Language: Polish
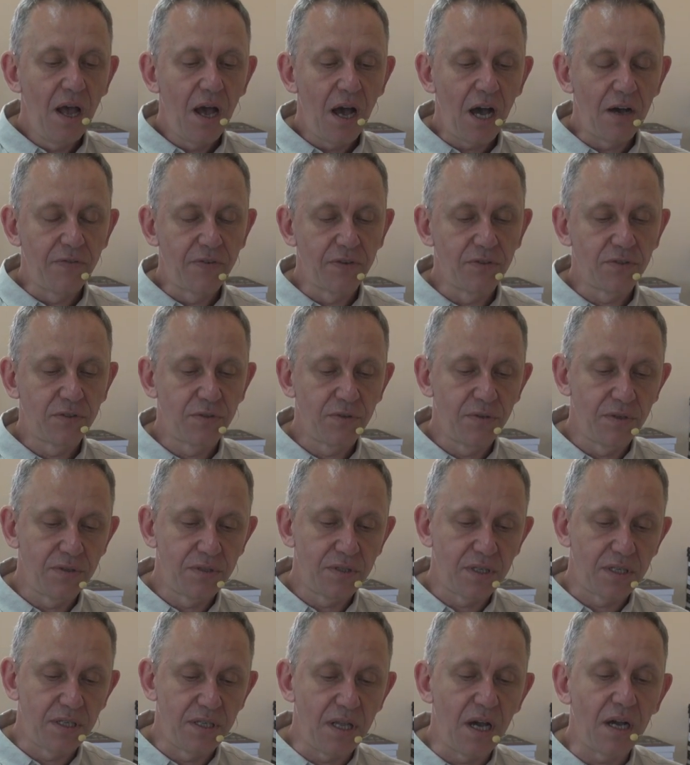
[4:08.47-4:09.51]

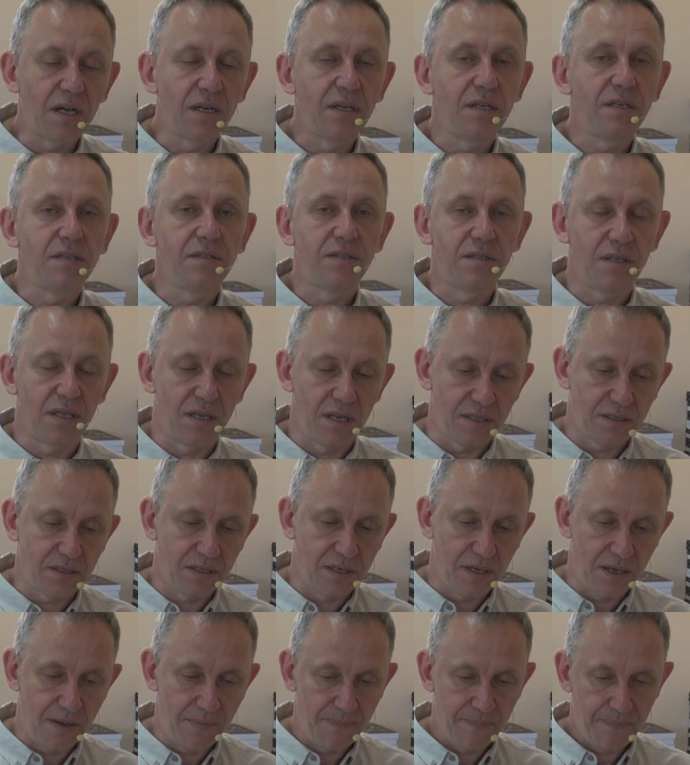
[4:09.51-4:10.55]
awansujących nagle i
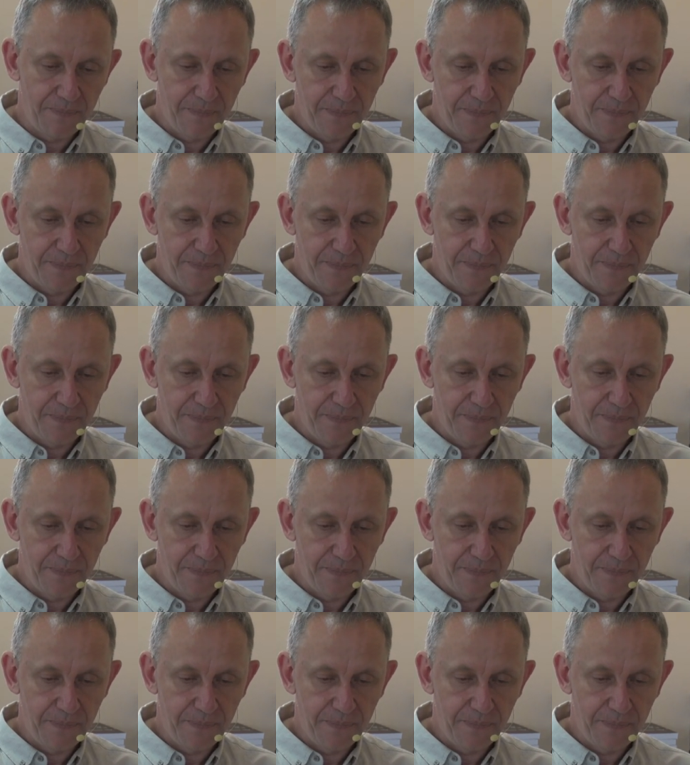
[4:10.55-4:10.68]
znienacka.